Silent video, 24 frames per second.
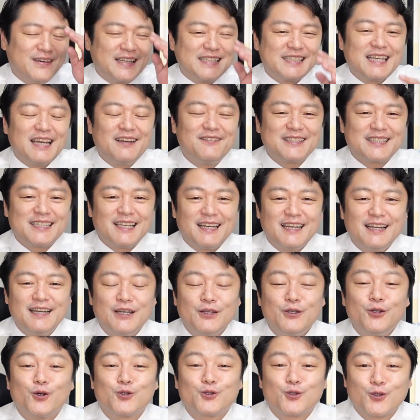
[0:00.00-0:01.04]
間違えました。
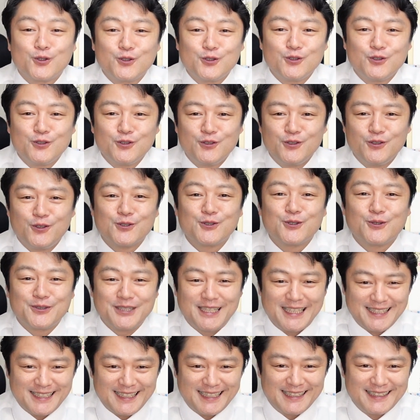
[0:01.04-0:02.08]
予測、予測
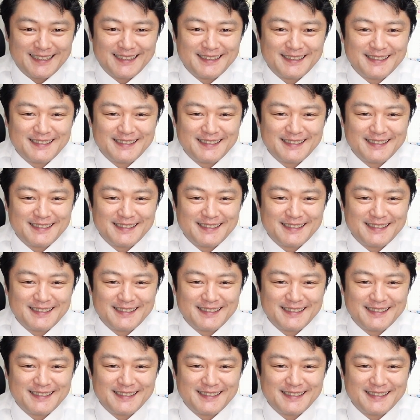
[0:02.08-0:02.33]
でした。